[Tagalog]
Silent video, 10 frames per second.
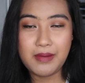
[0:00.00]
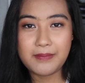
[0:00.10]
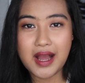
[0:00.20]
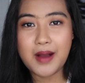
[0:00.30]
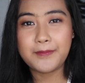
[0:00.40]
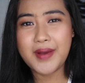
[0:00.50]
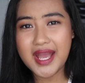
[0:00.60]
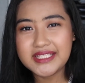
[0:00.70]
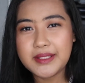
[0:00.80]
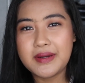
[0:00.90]
ibaba
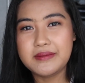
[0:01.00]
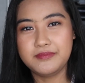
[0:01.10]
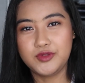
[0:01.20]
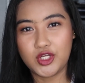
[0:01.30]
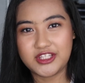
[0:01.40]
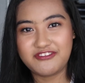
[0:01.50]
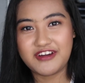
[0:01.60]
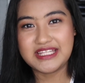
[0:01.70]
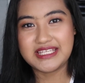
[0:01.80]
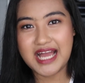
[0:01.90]
para naman notified